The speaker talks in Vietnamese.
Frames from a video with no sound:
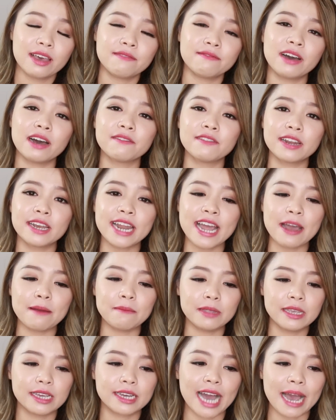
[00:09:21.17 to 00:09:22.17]
và ở Việt
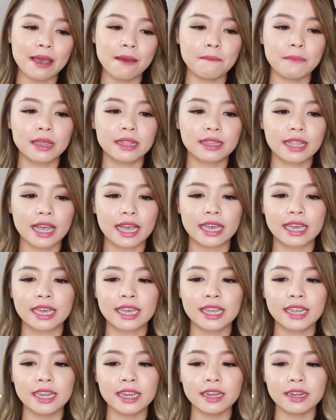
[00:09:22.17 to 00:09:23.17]
Nam thì cái mà mình
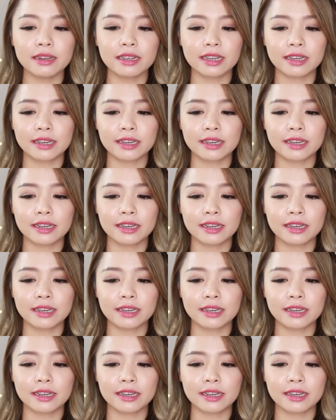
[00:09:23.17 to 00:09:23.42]
thấy